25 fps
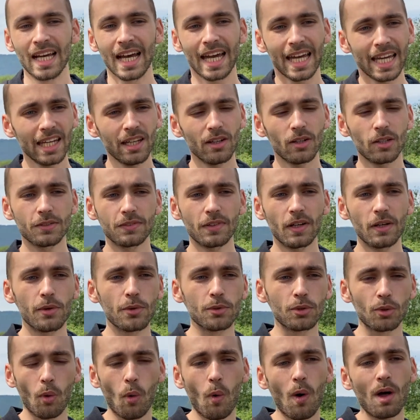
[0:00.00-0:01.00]
Et enfin, le
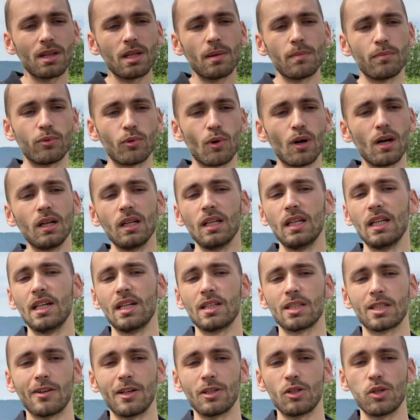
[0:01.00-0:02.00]
troisième point,
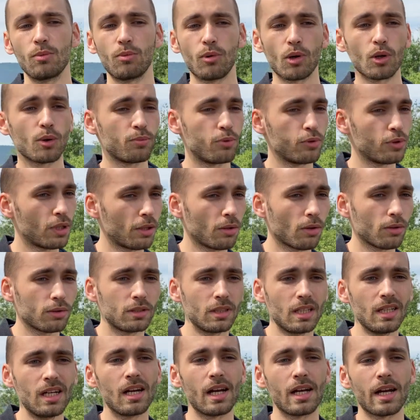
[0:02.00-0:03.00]
ça va être le point le plus
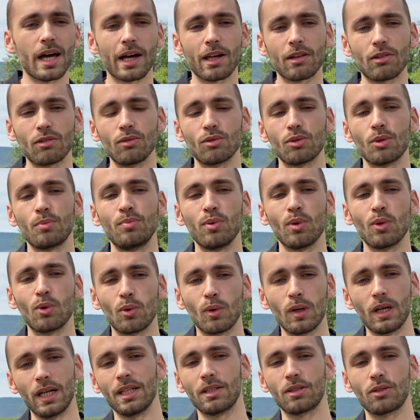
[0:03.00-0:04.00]
essentiel, la raison de
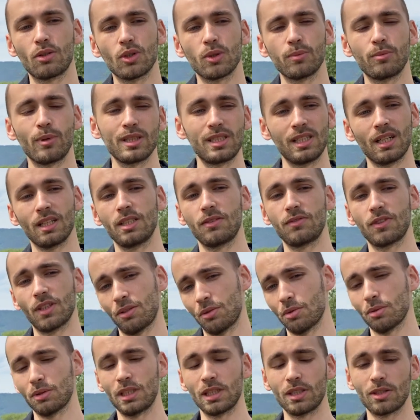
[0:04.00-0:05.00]
pourquoi est-ce qu'on peut être certifié
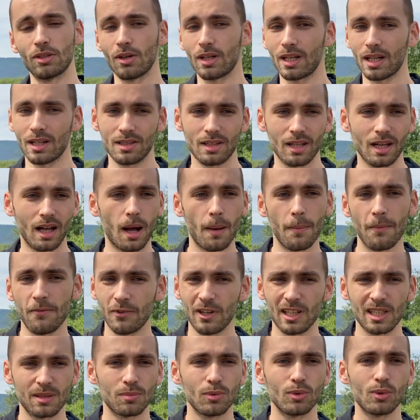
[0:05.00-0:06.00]
sur TikTok, Instagram,
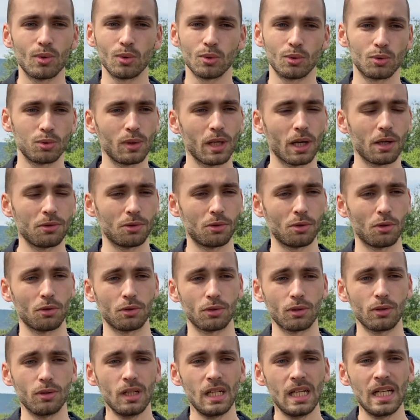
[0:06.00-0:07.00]
Facebook ou tous les réseaux
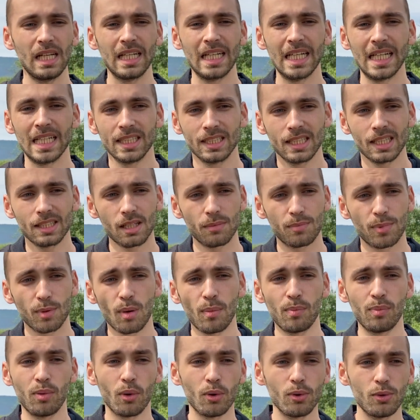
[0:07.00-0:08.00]
sociaux c'est simplement
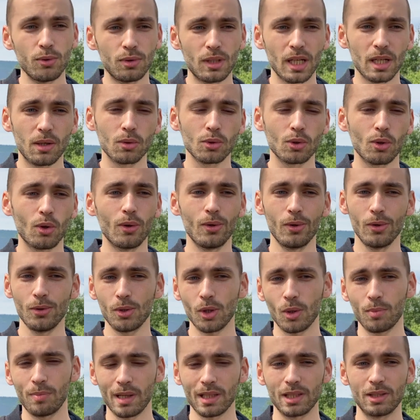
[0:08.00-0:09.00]
pour lutter contre
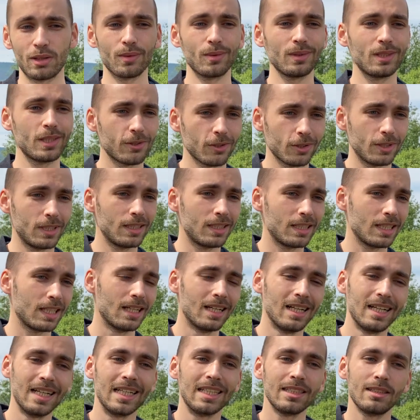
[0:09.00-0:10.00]
l'usurpation d'identité.
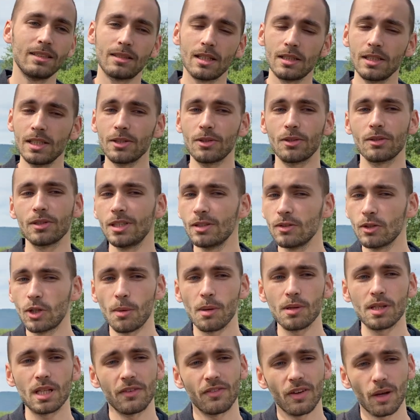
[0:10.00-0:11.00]
C'est-à-dire que si vous
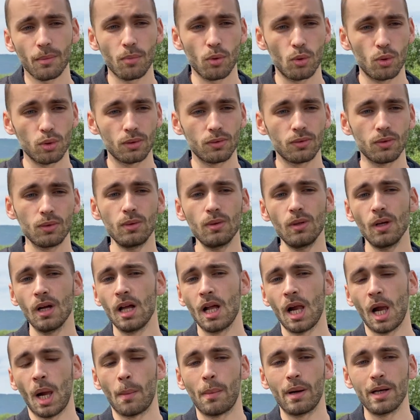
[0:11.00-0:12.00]
commencez à faire beaucoup de vues,
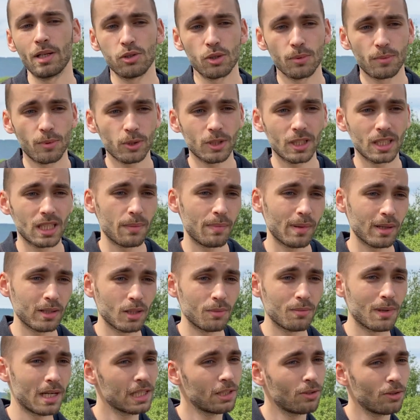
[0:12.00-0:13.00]
bah, il se peut qu'il y ait des personnes
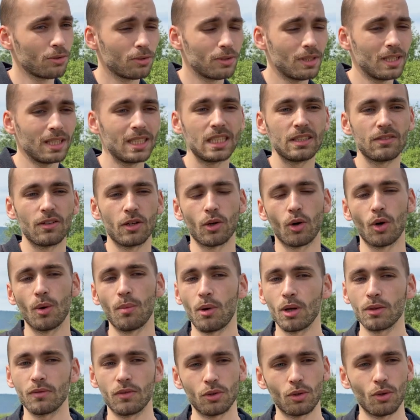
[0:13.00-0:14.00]
mal intentionnées qui veulent
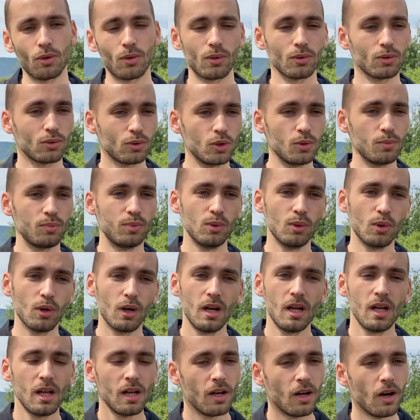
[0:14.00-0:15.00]
reprendre votre contenu pour
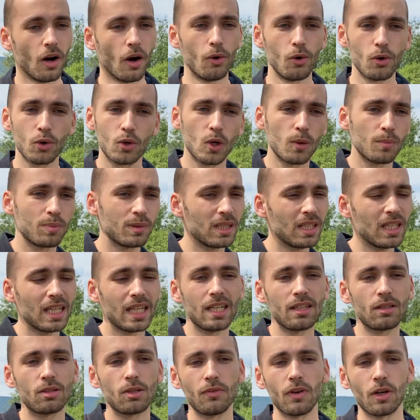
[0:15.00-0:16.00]
euh, le copier
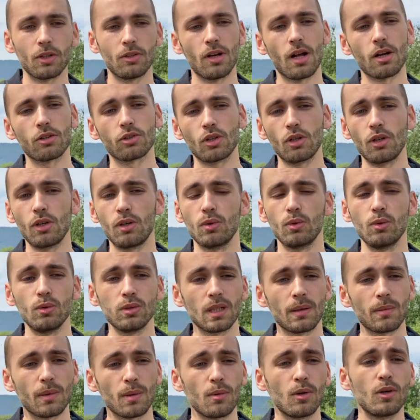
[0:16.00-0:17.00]
et se faire de l'argent, ou
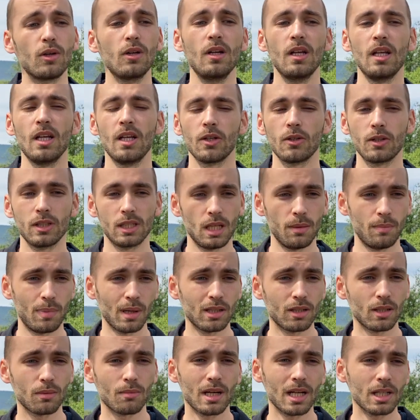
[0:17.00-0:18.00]
simplement qu'il y ait des
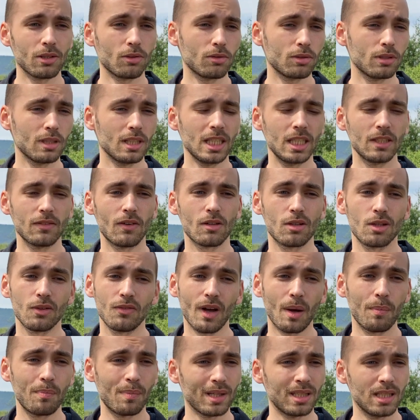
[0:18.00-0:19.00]
personnes mal intentionnées qui veulent se
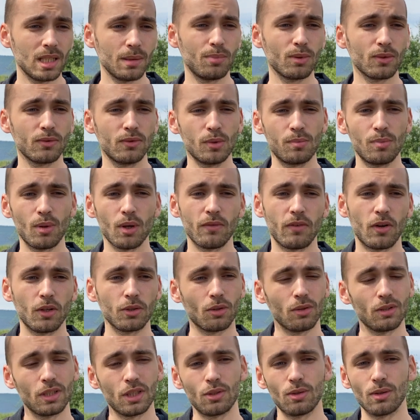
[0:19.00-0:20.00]
faire passer pour vous pour
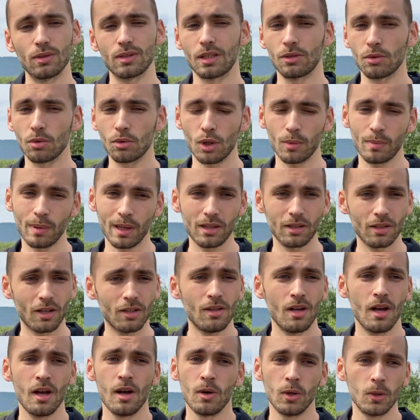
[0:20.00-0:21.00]
vendre des choses à d'autres personnes,
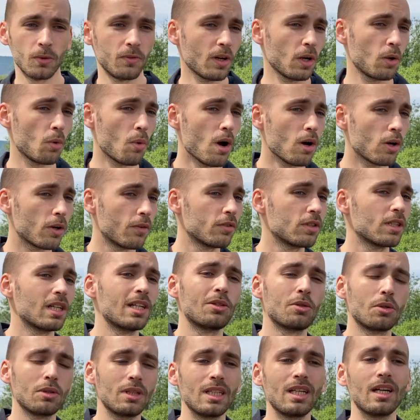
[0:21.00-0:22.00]
ou faire croire que vous allez
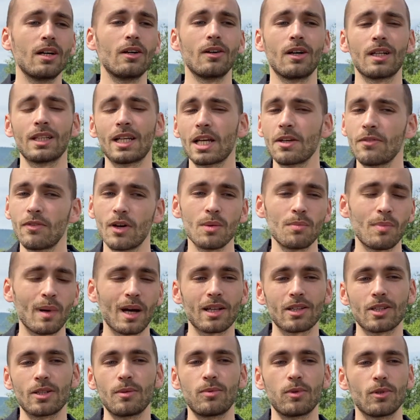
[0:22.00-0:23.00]
donner euh, un iPhone par
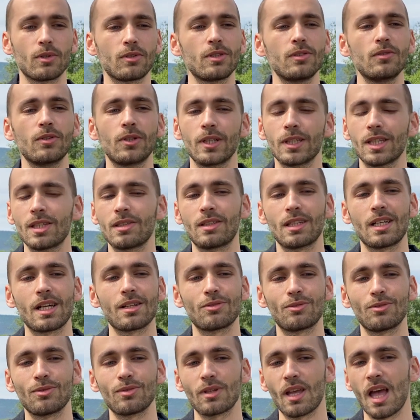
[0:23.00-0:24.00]
exemple, si vous connaissez
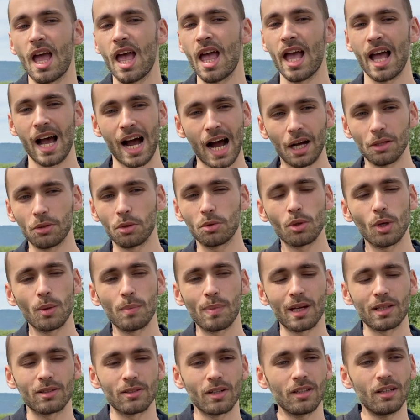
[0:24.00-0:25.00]
l'astuce, à d'autres
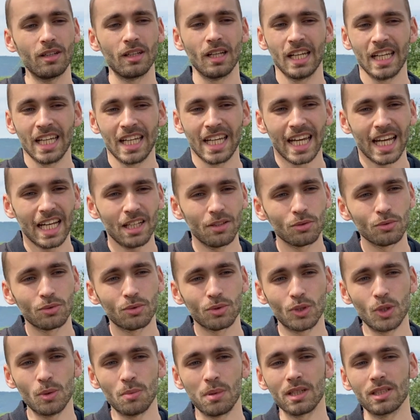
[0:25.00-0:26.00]
personnes. Et donc du
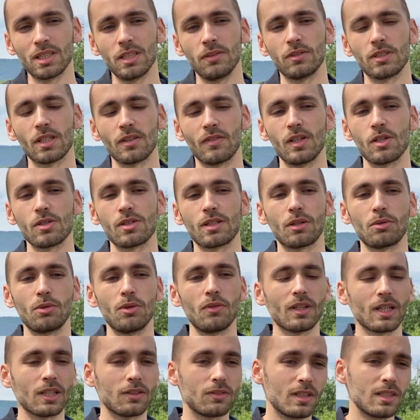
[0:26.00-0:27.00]
coup, bah, si vous avez le statut
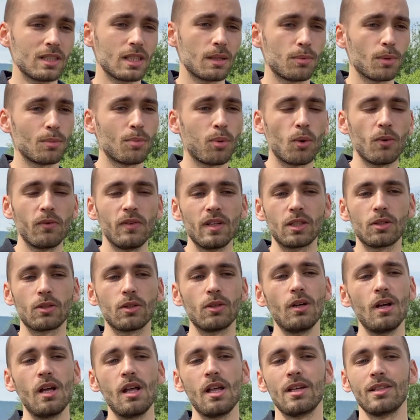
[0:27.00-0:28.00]
vérifié, ça peut prouver que
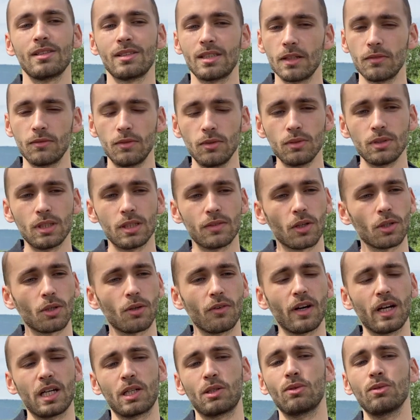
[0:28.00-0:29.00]
c'est vous, c'est votre
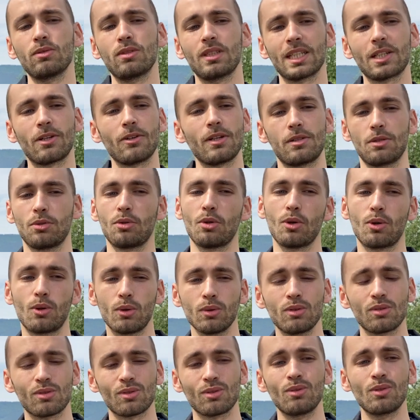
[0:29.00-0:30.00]
vrai compte, et que les autres
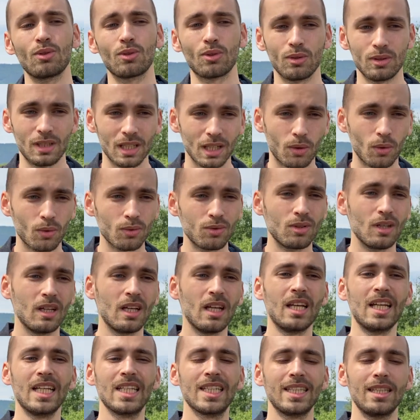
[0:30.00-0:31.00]
comptes sont que des comptes
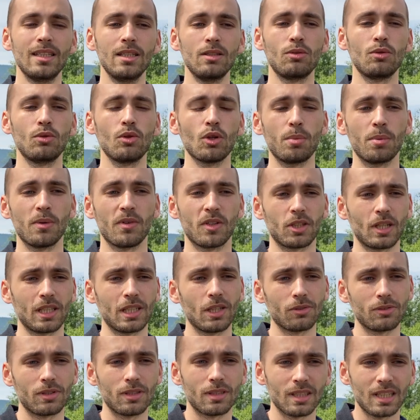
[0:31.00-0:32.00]
qui usurpent votre
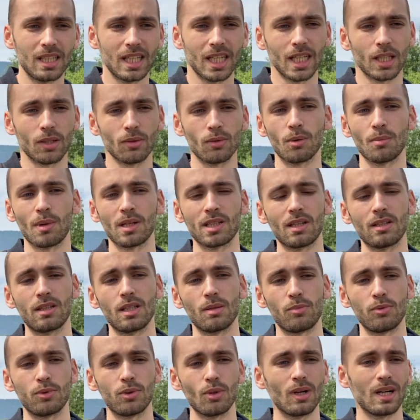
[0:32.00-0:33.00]
identité, et donc bah, ça c'est
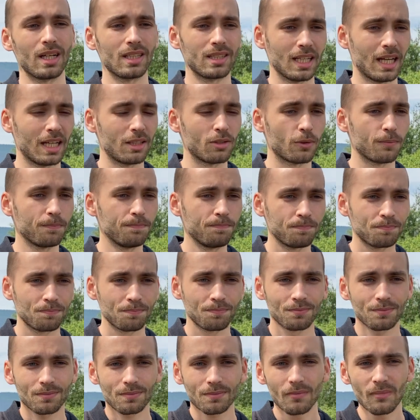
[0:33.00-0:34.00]
plutôt intéressant.
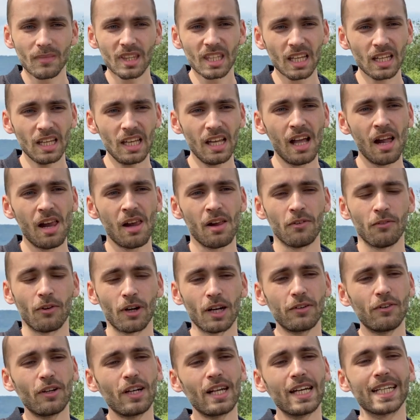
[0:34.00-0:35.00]
Voilà,
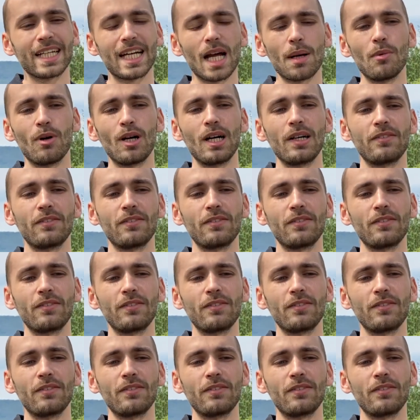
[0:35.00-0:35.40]
voilà, également